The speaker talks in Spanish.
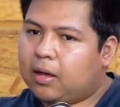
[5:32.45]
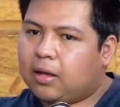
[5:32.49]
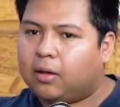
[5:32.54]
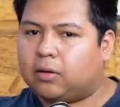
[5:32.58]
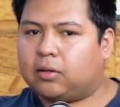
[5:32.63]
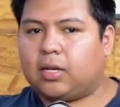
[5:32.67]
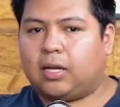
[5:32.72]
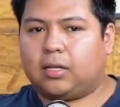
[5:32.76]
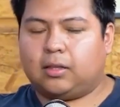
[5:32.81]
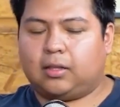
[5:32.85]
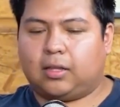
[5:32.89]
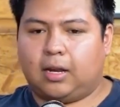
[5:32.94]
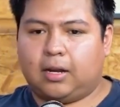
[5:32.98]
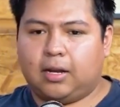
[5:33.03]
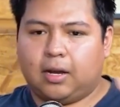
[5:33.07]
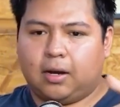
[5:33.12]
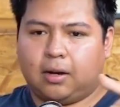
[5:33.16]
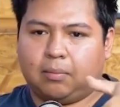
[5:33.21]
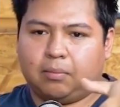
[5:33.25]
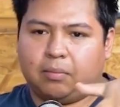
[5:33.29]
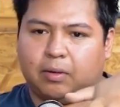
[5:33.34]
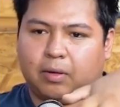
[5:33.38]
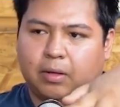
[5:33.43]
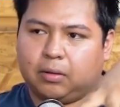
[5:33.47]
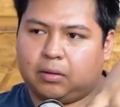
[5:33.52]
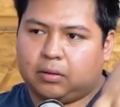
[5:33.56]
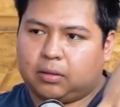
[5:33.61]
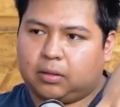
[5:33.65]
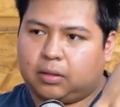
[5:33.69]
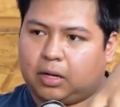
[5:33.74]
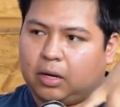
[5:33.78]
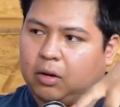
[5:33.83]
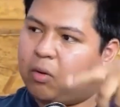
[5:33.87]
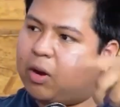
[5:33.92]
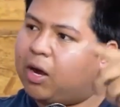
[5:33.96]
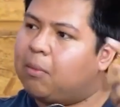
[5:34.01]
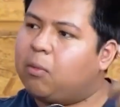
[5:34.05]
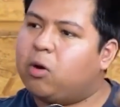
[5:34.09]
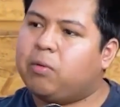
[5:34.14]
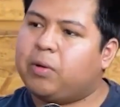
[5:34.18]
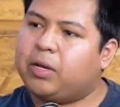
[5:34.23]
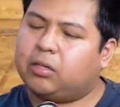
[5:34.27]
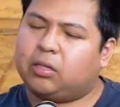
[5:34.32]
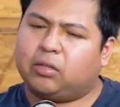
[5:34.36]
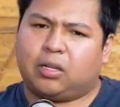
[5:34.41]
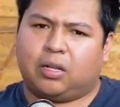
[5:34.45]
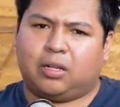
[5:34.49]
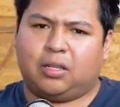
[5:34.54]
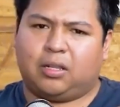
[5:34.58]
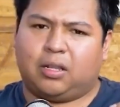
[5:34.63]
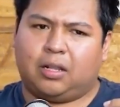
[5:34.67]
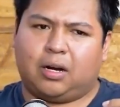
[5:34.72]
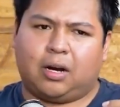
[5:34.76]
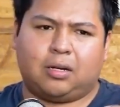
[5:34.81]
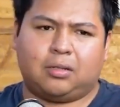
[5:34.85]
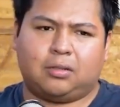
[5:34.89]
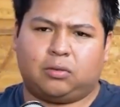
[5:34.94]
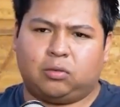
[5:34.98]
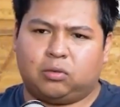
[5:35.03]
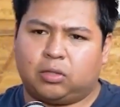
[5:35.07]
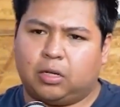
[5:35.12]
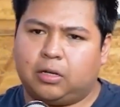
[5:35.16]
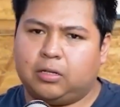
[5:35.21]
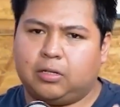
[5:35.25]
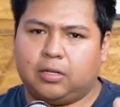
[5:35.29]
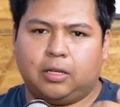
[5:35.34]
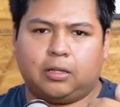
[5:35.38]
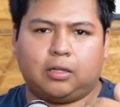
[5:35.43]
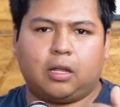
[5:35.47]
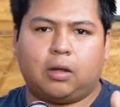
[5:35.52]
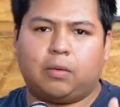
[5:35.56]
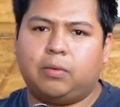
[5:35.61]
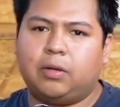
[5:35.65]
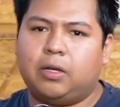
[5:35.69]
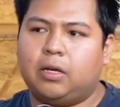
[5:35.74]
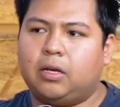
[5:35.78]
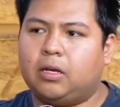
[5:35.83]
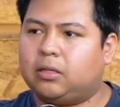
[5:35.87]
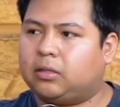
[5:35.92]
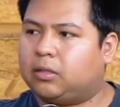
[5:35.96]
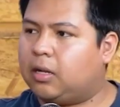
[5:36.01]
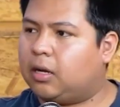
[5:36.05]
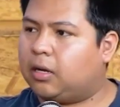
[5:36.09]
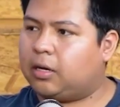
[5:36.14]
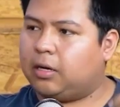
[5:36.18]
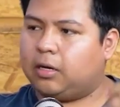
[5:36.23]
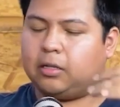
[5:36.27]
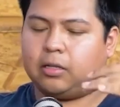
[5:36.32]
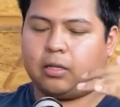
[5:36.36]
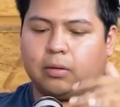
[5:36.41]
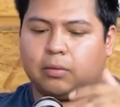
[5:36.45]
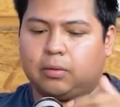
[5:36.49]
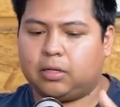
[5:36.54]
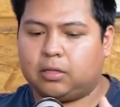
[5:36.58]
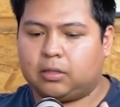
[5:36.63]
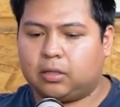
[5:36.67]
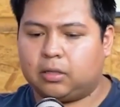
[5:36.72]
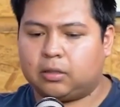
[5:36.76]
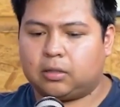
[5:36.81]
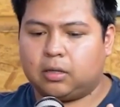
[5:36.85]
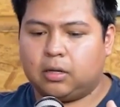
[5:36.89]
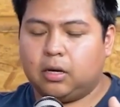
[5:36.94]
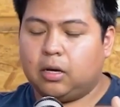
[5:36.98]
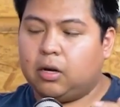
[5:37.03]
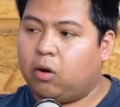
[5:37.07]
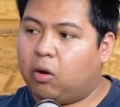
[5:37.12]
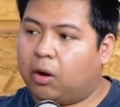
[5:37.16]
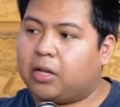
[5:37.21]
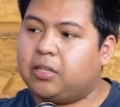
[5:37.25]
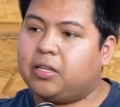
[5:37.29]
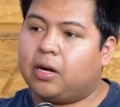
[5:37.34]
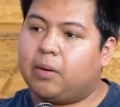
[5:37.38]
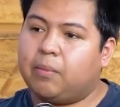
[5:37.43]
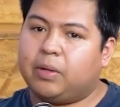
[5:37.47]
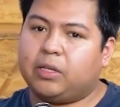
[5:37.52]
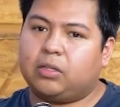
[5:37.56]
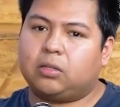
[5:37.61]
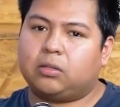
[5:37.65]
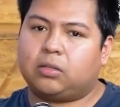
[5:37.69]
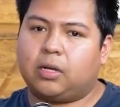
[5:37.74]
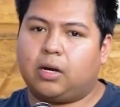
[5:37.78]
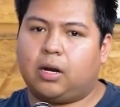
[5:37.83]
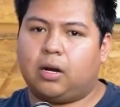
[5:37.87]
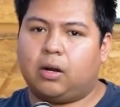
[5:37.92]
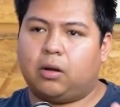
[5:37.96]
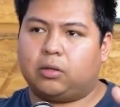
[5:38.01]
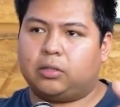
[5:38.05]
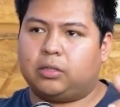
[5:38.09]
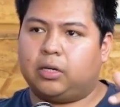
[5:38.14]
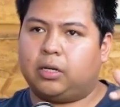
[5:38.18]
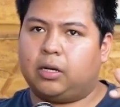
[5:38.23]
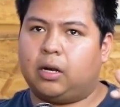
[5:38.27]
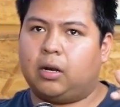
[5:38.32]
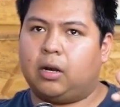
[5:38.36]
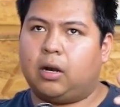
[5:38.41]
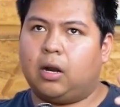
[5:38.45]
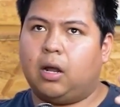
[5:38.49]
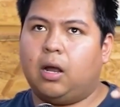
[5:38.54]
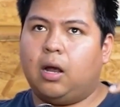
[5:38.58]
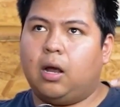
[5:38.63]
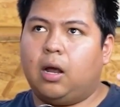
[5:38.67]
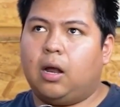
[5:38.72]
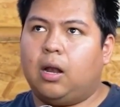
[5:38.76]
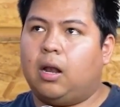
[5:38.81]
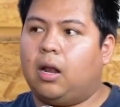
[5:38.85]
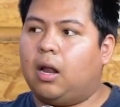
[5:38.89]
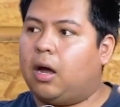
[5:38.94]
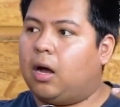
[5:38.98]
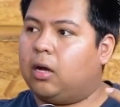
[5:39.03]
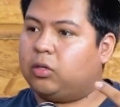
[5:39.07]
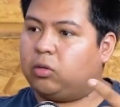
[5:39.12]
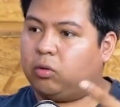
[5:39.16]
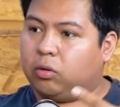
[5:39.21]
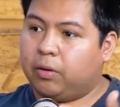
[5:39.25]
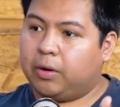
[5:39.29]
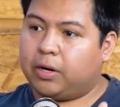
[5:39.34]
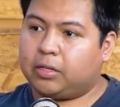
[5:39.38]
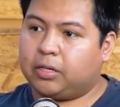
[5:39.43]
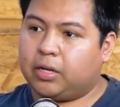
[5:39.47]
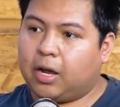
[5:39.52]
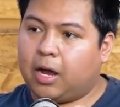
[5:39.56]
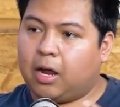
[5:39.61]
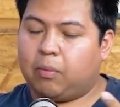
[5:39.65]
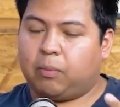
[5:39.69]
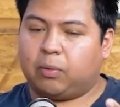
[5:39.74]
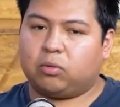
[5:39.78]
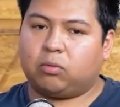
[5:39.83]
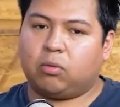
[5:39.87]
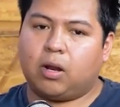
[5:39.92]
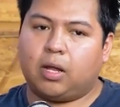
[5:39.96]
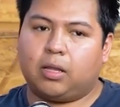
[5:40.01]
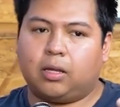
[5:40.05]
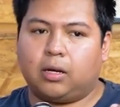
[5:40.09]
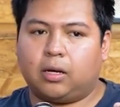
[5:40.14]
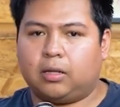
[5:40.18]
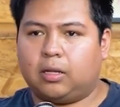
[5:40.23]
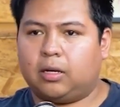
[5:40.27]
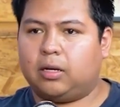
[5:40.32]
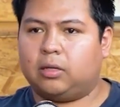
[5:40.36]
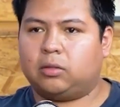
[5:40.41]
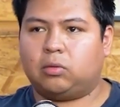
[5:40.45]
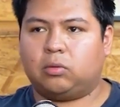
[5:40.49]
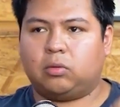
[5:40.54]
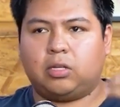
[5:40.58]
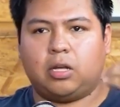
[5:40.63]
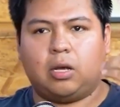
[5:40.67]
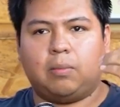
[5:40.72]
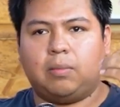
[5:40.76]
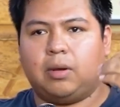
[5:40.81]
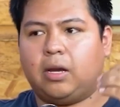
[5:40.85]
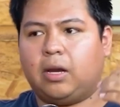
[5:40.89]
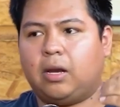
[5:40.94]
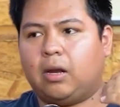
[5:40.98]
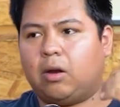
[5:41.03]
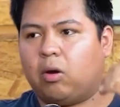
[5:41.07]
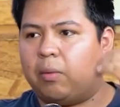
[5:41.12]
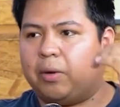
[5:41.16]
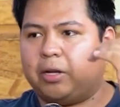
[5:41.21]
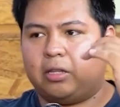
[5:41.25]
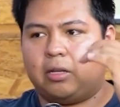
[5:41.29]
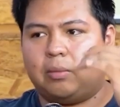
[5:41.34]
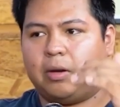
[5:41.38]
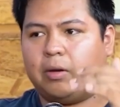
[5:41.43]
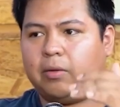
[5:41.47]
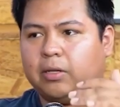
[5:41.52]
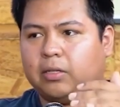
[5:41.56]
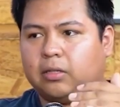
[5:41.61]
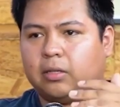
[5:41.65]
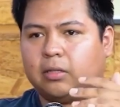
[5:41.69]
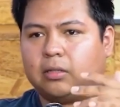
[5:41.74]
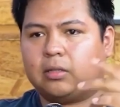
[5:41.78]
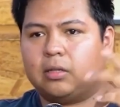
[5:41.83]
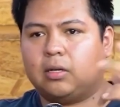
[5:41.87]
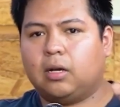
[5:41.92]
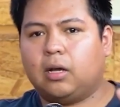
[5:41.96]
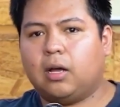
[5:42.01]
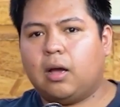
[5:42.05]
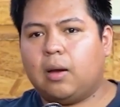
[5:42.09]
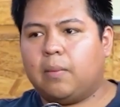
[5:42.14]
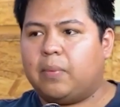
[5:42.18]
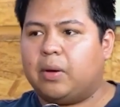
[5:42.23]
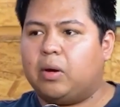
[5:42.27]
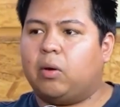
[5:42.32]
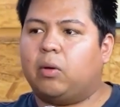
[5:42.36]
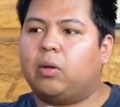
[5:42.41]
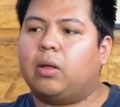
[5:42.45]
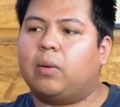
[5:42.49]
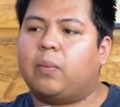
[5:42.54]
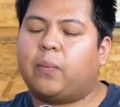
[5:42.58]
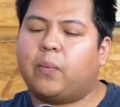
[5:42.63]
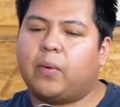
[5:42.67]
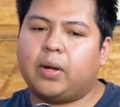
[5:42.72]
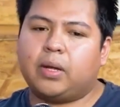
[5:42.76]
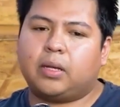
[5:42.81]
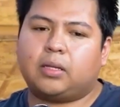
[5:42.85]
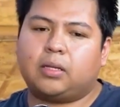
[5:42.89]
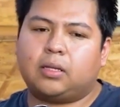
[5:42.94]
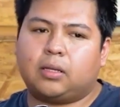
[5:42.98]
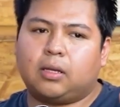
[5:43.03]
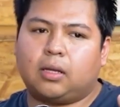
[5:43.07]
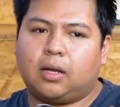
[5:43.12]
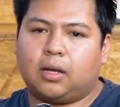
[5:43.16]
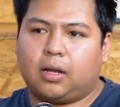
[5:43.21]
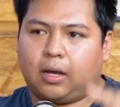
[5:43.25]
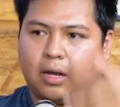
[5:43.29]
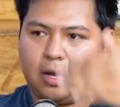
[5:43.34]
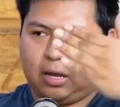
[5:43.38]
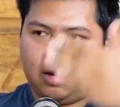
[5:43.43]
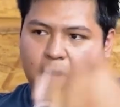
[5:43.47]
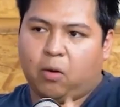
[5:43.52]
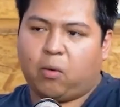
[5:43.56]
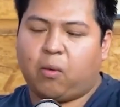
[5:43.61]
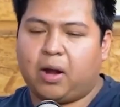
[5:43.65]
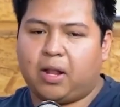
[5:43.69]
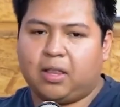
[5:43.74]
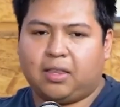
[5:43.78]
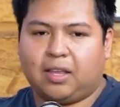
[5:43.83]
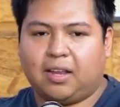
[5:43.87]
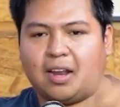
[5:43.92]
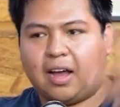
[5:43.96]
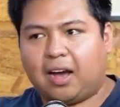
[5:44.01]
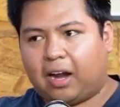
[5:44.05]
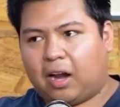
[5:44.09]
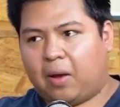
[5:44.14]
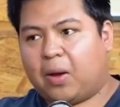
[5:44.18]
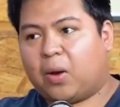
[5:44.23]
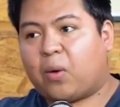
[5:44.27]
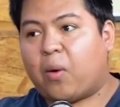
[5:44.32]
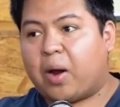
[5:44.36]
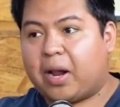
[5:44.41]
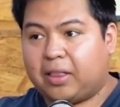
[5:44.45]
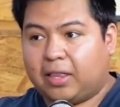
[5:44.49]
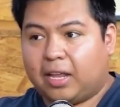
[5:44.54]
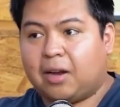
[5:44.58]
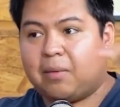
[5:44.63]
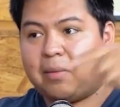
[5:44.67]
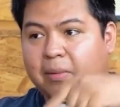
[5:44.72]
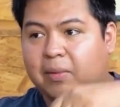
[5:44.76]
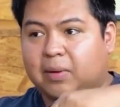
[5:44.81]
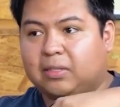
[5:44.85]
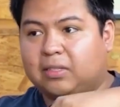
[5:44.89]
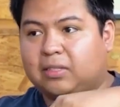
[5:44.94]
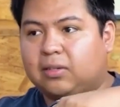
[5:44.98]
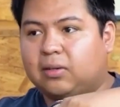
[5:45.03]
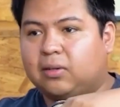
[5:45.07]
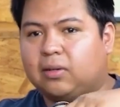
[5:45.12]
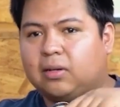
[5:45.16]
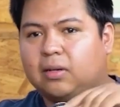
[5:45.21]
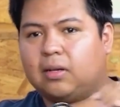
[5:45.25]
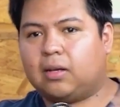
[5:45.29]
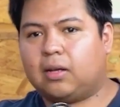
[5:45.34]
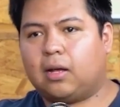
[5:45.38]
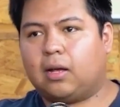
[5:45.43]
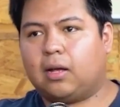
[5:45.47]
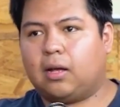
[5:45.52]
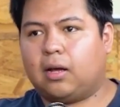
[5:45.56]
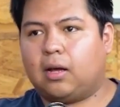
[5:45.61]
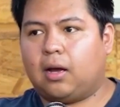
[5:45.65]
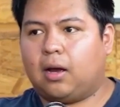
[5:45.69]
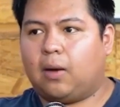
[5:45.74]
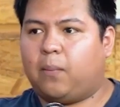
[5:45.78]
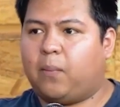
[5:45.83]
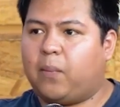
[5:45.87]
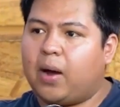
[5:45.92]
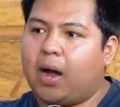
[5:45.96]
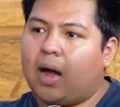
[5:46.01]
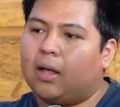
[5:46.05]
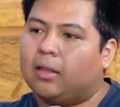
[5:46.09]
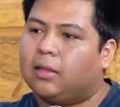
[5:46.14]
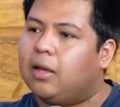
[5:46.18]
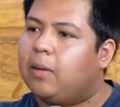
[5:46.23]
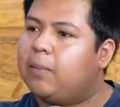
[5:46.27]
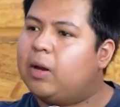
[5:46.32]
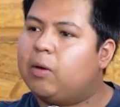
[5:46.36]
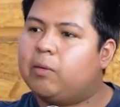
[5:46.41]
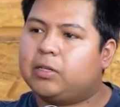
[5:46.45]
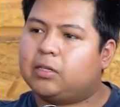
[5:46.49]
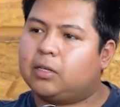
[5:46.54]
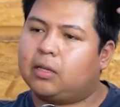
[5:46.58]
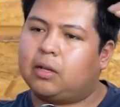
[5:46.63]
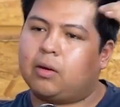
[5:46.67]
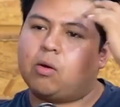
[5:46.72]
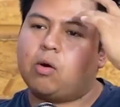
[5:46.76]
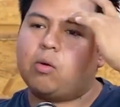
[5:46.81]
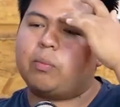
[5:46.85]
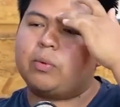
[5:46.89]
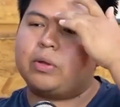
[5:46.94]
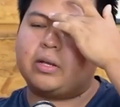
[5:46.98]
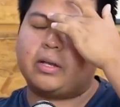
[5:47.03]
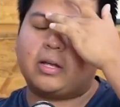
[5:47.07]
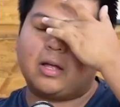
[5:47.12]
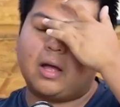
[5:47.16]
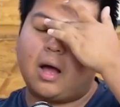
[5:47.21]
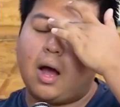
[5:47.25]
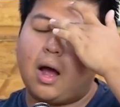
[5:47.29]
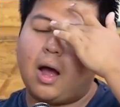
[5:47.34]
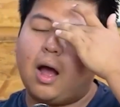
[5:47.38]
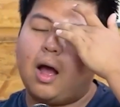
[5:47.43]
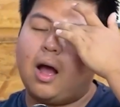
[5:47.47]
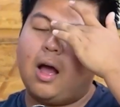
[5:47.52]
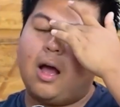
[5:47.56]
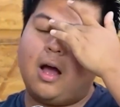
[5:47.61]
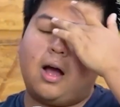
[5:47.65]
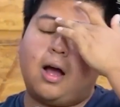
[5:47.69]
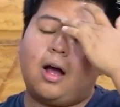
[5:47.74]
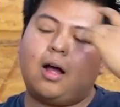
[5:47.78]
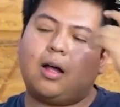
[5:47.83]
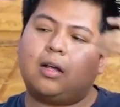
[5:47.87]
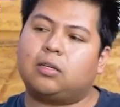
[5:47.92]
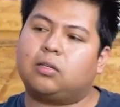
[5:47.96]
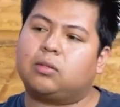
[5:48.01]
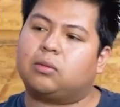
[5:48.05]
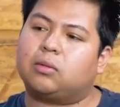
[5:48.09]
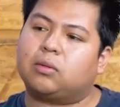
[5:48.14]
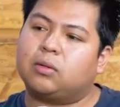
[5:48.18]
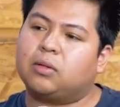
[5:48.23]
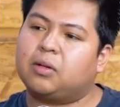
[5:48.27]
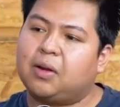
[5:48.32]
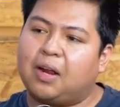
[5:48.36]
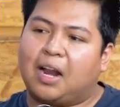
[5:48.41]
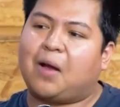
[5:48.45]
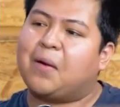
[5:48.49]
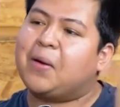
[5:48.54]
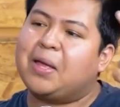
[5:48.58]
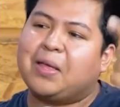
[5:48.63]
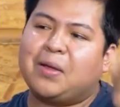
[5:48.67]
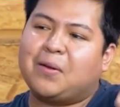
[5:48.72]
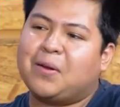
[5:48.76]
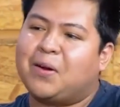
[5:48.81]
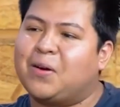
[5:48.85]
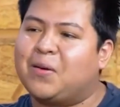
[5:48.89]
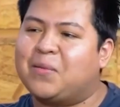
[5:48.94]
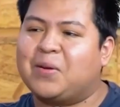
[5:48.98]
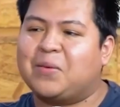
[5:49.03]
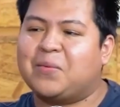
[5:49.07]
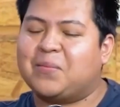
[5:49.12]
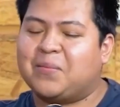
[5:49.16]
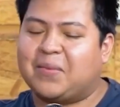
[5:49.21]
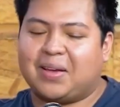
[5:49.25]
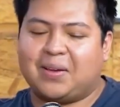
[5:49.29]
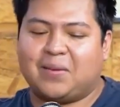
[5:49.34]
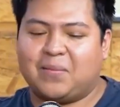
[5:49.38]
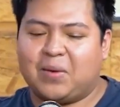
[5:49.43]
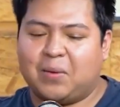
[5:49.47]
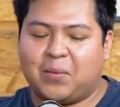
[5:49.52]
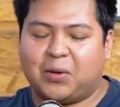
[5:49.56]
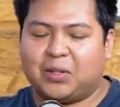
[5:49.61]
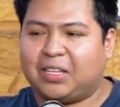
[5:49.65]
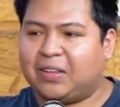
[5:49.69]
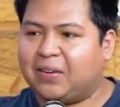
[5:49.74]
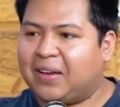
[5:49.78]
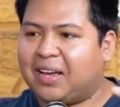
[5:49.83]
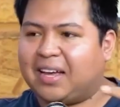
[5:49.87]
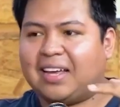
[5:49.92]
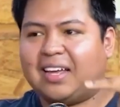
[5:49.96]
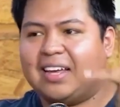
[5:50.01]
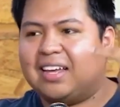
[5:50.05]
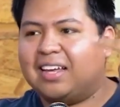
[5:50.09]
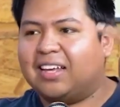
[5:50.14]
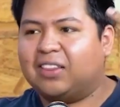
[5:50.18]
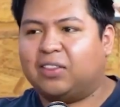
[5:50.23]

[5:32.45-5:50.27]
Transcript: O sea, tenía videos que no eran muy vistos, tendrán sus 600 vistas, 500 vistas. Los que sí eran vistos eran los de las universidades postulantes, que tenían sus 10.000 o 20.000 vistas. Pero después que llegó cuarentena, grabé cuarentena en mi mansión, pa, 10.000 vistas de golpe y dije, Ah, Grabé de nuevo, me, motivé.